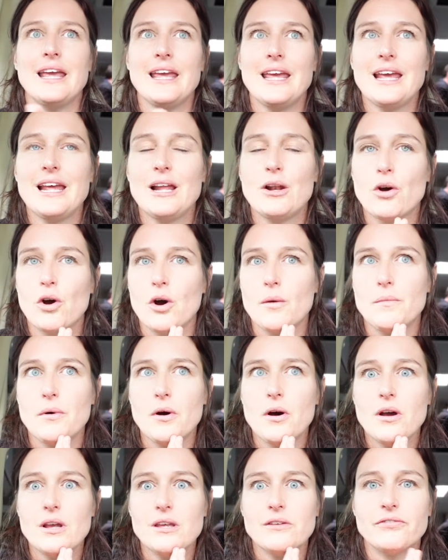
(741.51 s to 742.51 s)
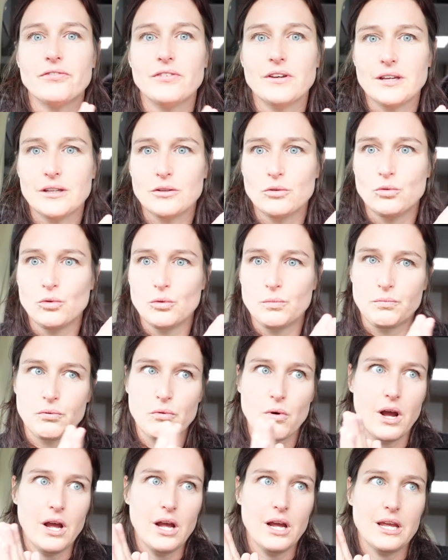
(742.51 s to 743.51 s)
Et le robot, il fait deux
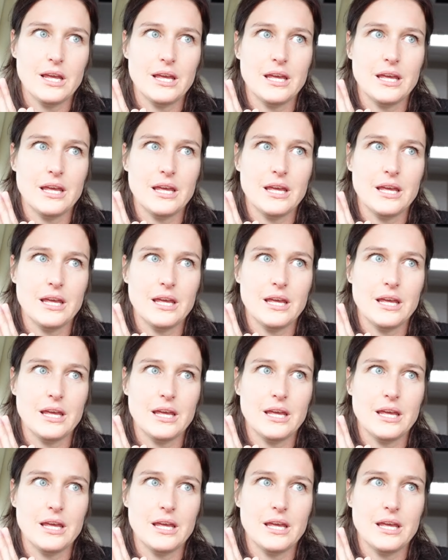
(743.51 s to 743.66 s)
points.